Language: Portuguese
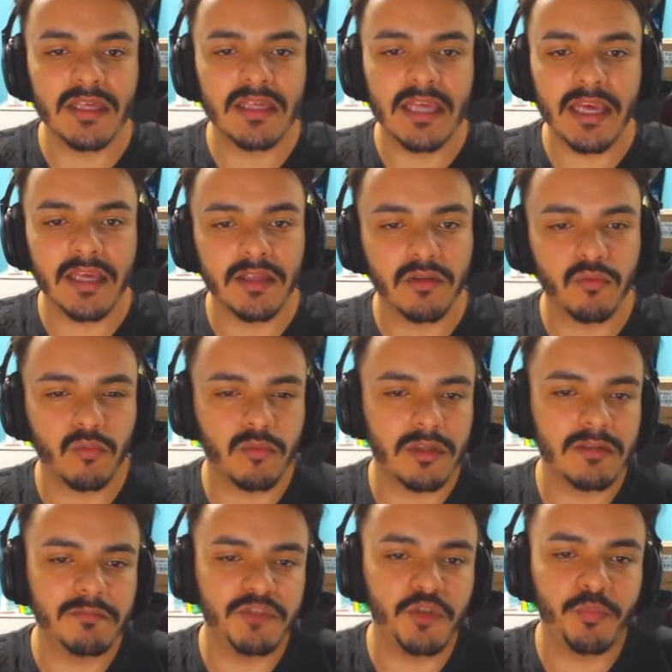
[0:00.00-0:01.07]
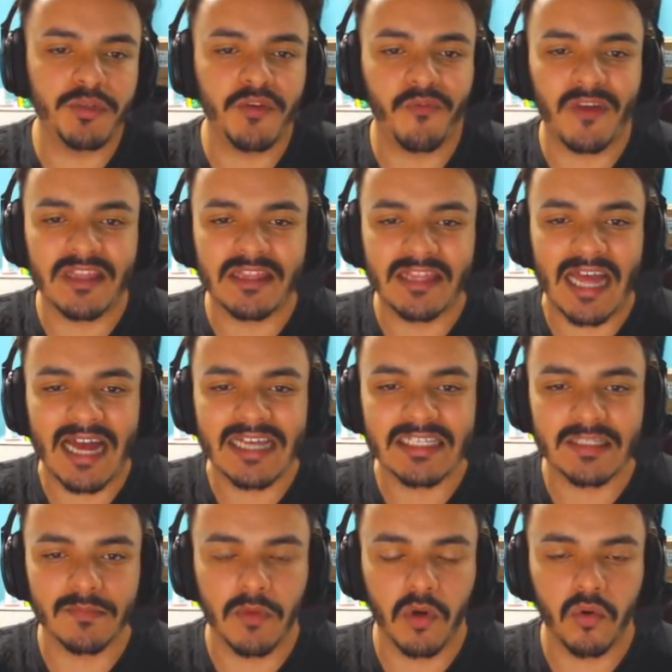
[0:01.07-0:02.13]
que, que, que, que tipo de
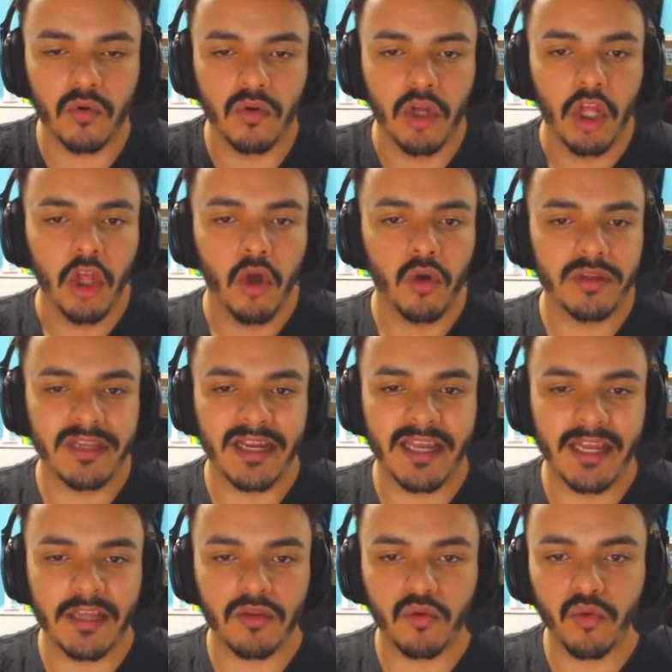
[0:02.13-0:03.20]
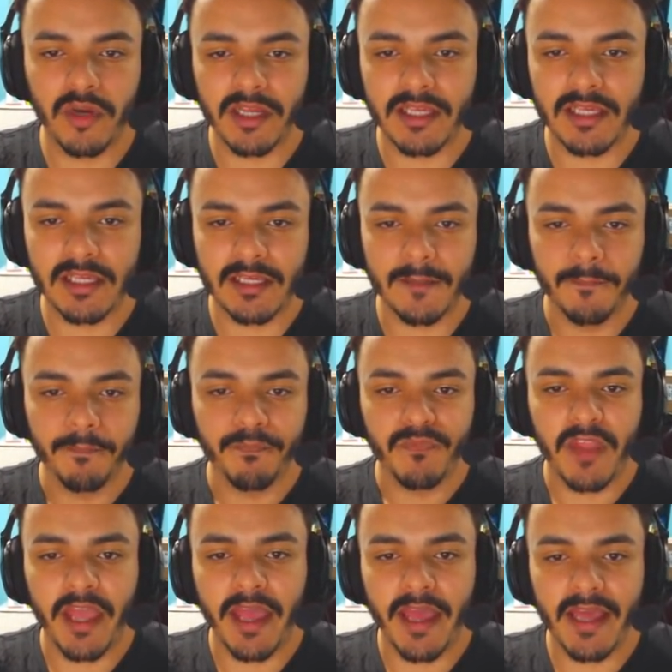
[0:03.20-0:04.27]
fantasma ou outra criatura que
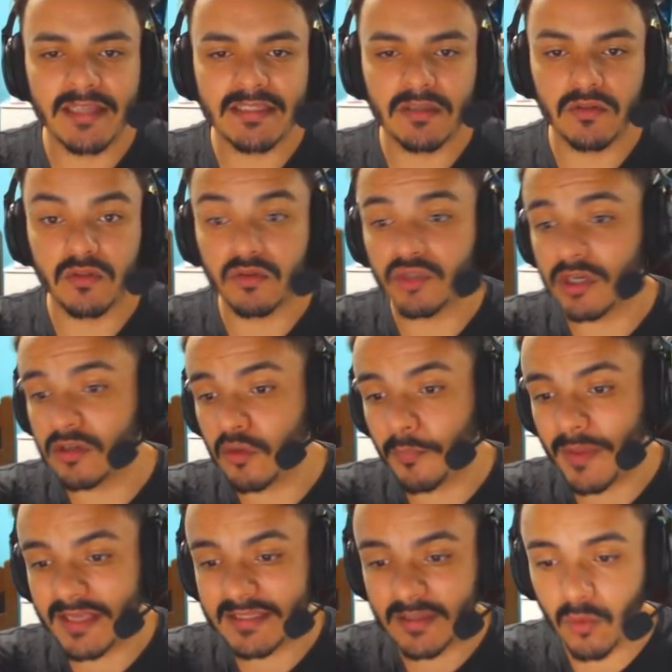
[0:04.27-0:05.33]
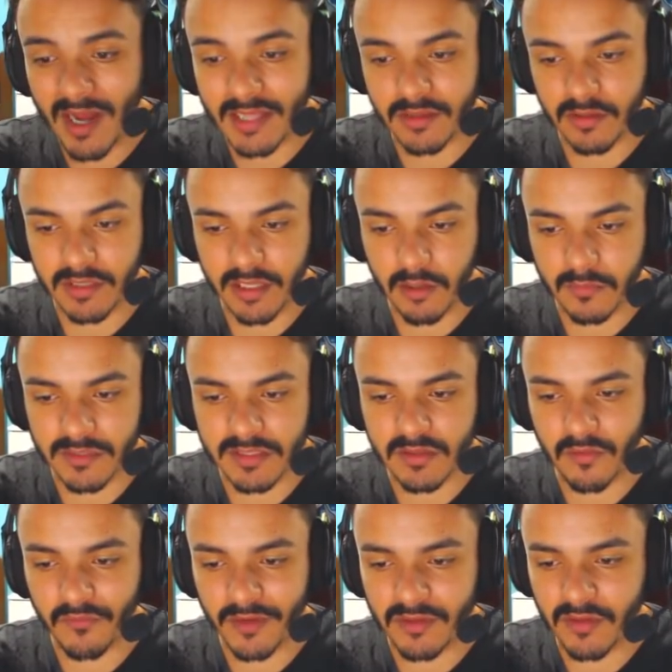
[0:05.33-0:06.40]
é essa? Eu estou jogando no PS4, né? Como vocês
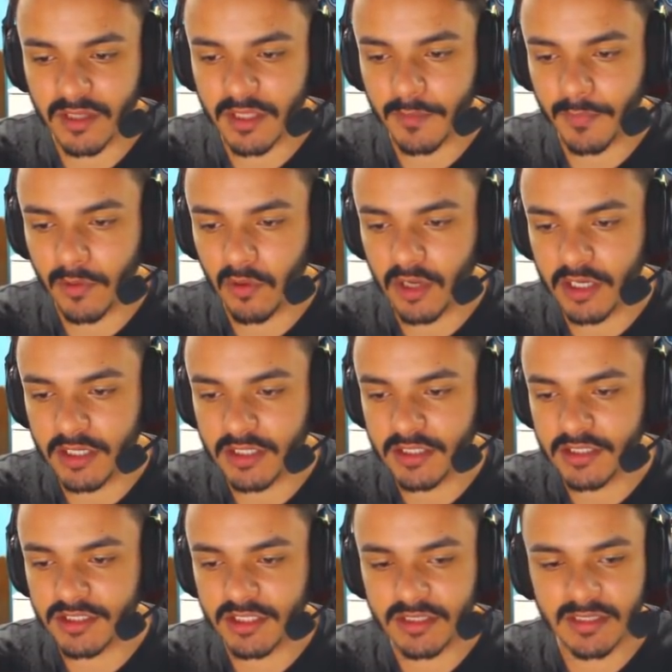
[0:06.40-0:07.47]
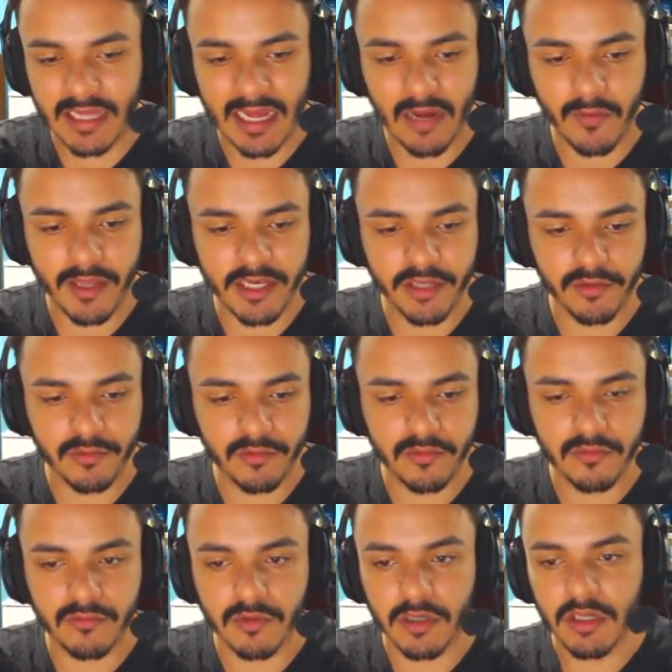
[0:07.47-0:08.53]
estão vendo aqui pelo HUD e tal,
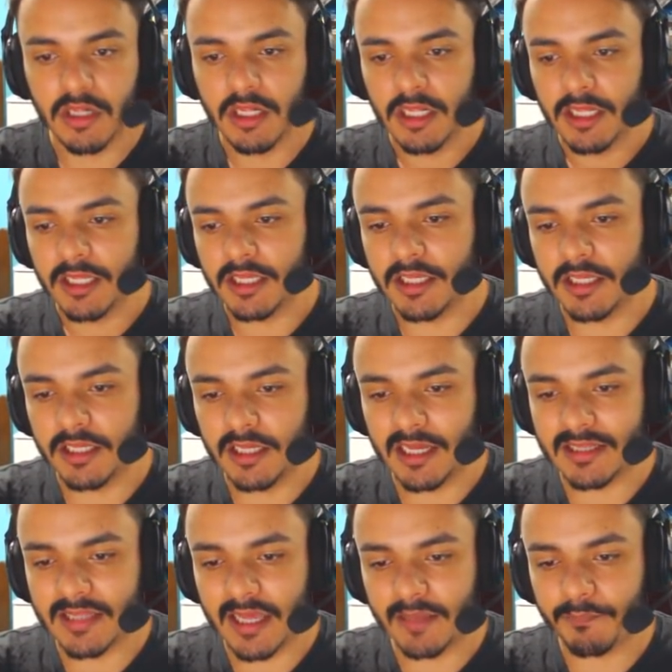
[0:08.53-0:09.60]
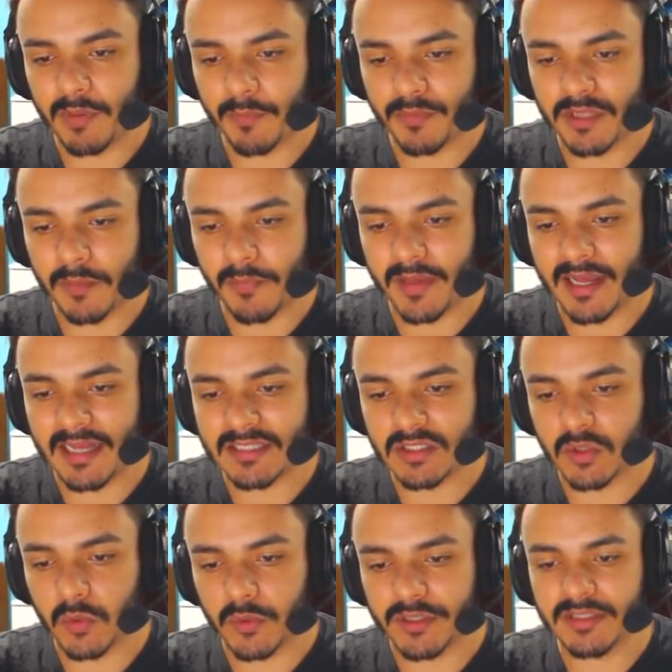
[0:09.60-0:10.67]
L1. E até para poder pegar
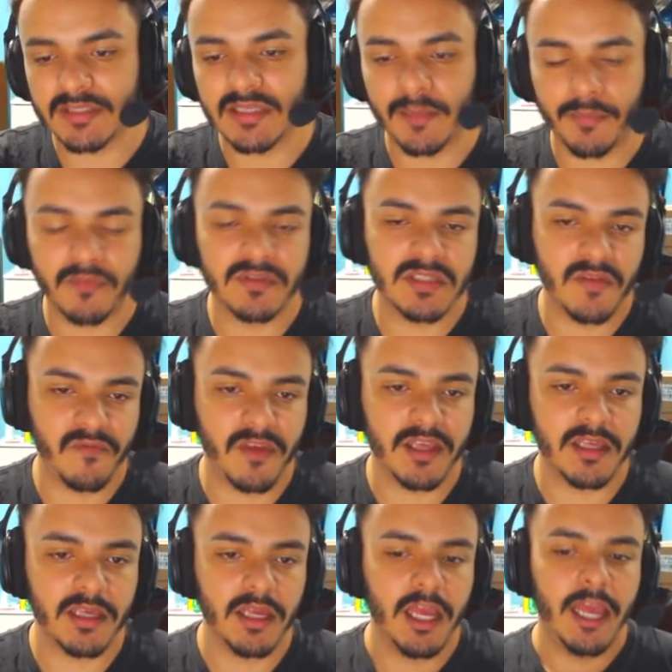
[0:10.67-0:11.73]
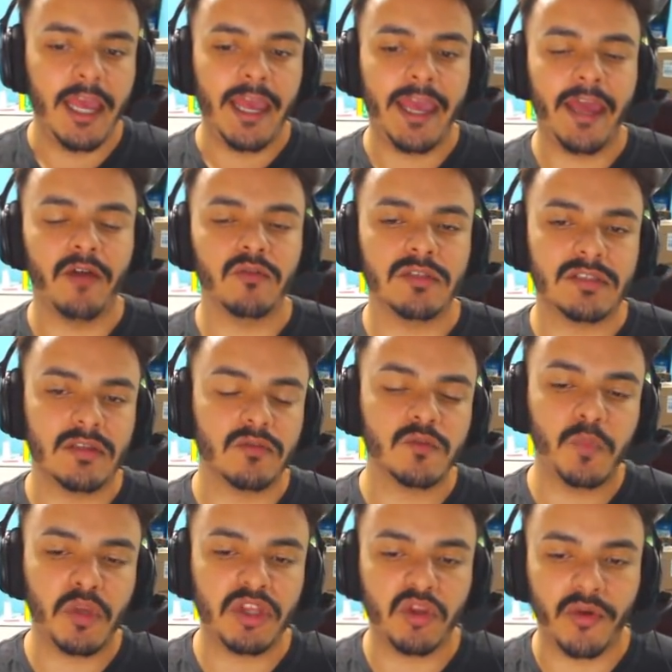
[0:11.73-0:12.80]
as coisas, dá pra você ver que é, são
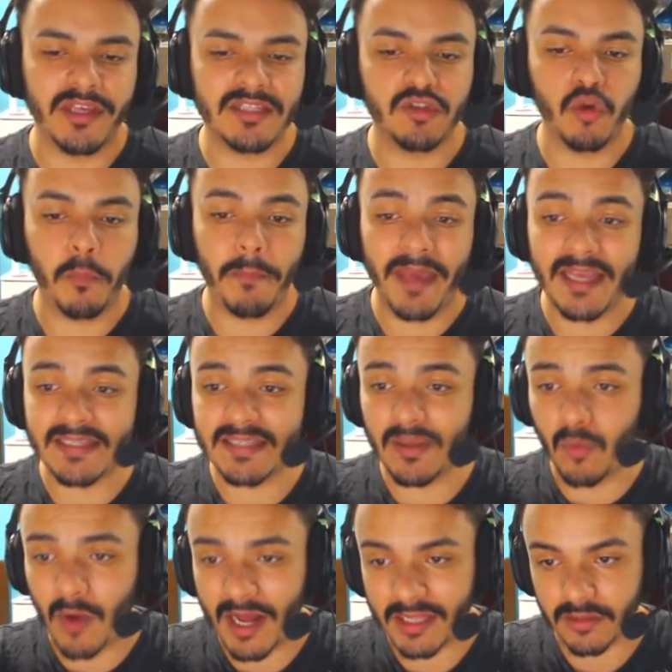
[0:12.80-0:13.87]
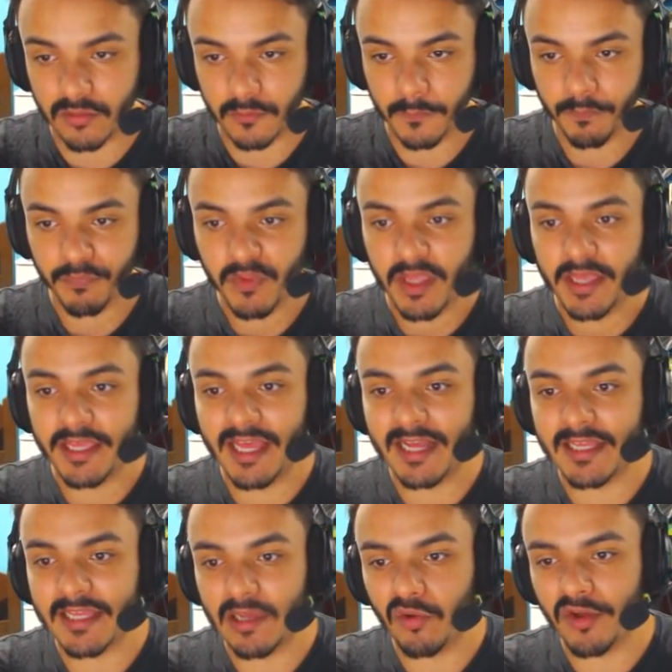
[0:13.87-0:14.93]
os botões do PS4. E
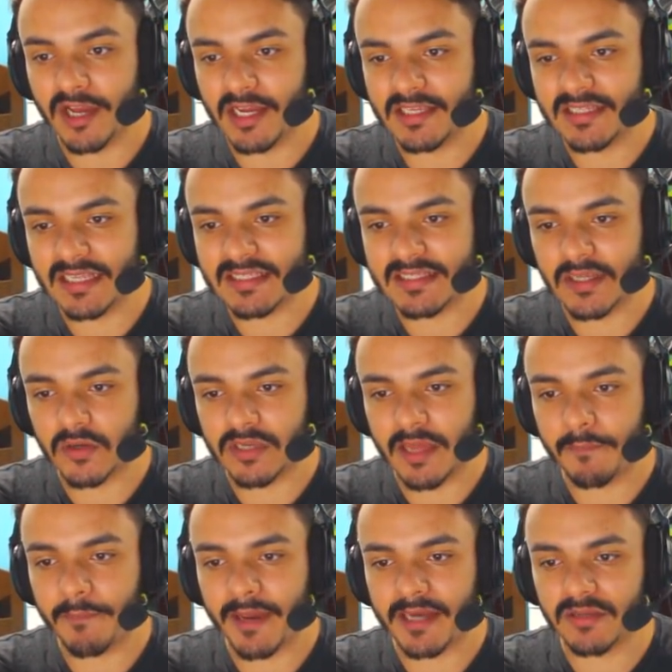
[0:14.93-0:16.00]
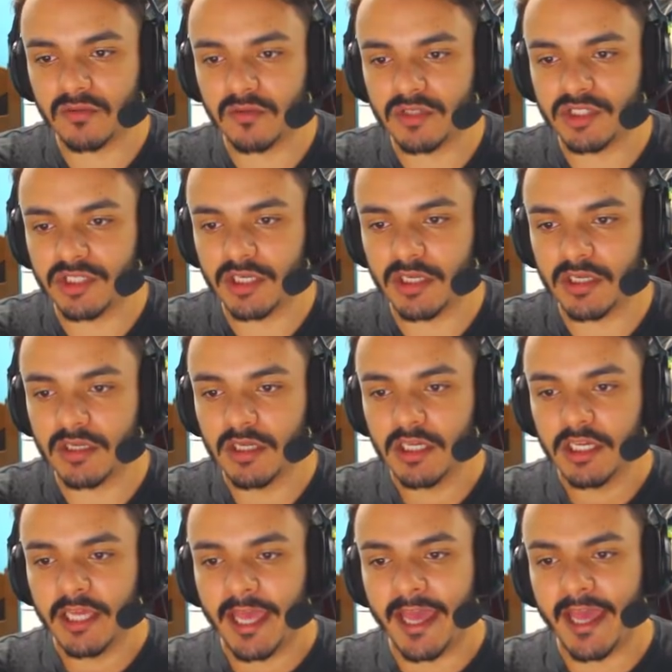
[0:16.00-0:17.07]
aqui a localização, né? Perto de.
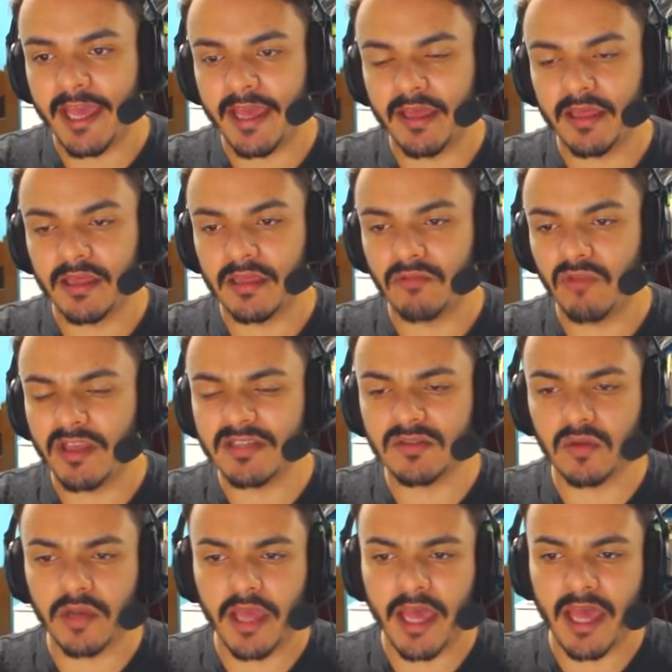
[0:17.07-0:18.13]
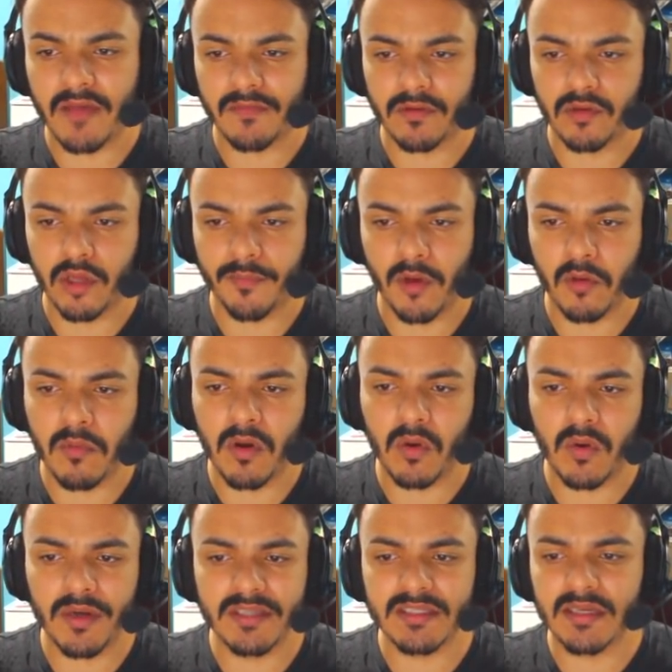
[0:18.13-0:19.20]
É, na é Stonehaven, é o nome alguma
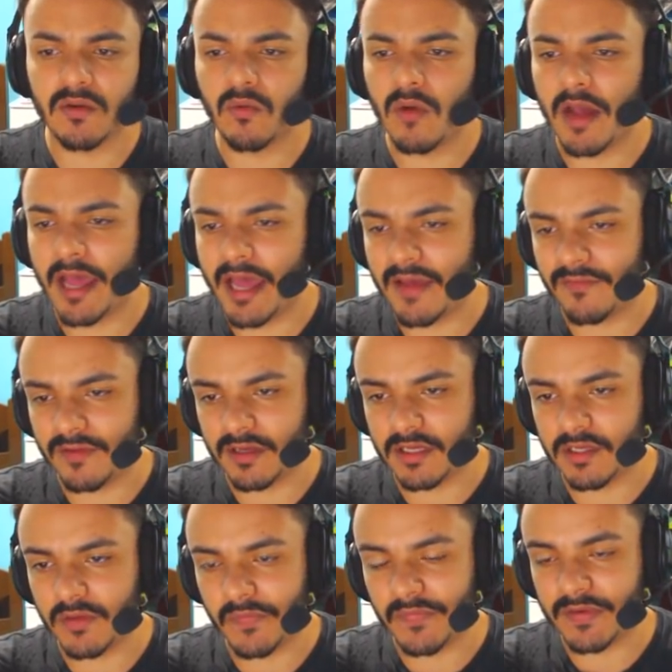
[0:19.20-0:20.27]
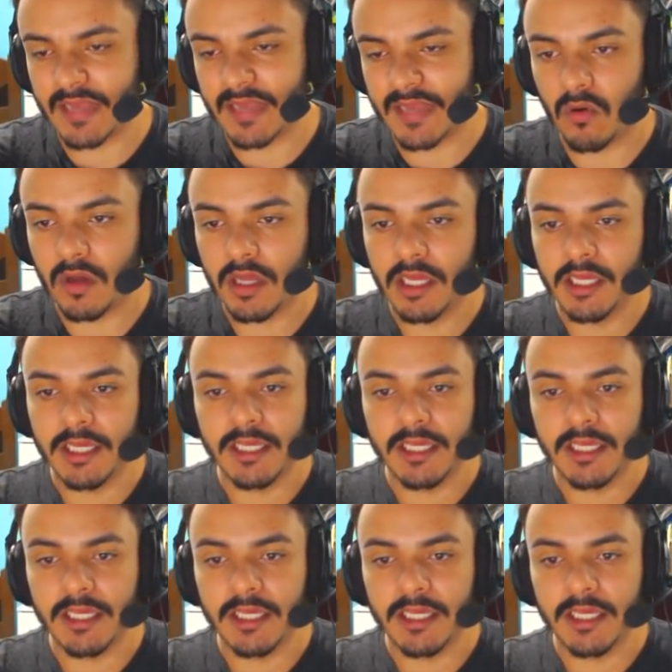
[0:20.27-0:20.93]
coisa com Heaven aqui no final.